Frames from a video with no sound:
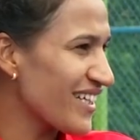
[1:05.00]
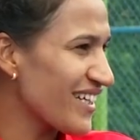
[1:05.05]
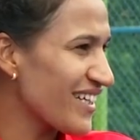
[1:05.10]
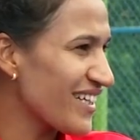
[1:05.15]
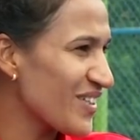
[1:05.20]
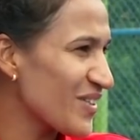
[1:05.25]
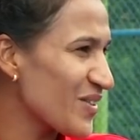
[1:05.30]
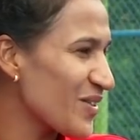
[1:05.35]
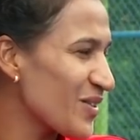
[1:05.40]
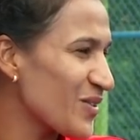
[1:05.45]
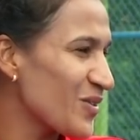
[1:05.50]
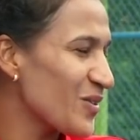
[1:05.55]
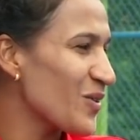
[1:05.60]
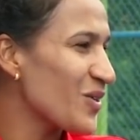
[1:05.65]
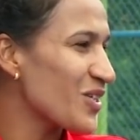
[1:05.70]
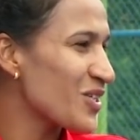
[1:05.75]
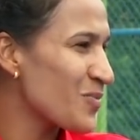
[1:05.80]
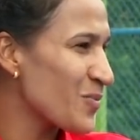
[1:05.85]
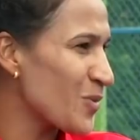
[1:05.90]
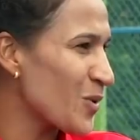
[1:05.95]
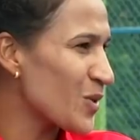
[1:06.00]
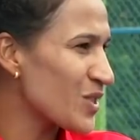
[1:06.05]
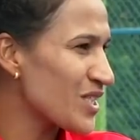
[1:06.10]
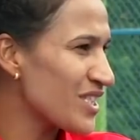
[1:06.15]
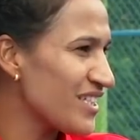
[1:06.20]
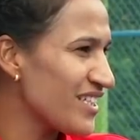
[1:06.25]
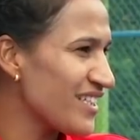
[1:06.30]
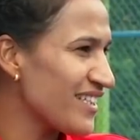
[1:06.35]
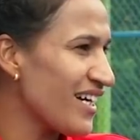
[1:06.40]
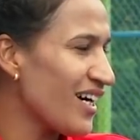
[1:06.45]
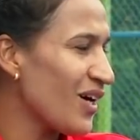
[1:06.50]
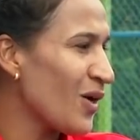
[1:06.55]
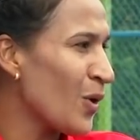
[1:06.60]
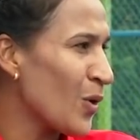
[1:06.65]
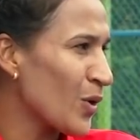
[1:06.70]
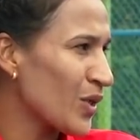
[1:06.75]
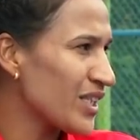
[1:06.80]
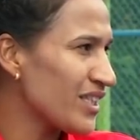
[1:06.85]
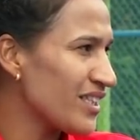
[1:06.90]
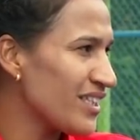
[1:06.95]
करें क्योंकि कोई और स्पोर्ट्स ही नहीं था
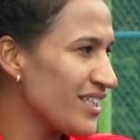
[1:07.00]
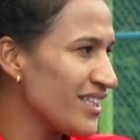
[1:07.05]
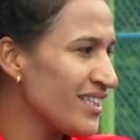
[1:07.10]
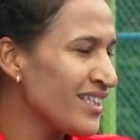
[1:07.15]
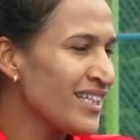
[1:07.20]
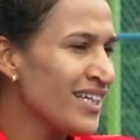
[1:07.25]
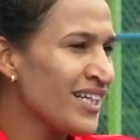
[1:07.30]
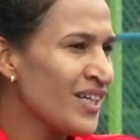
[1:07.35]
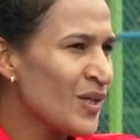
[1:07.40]
हॉकी थी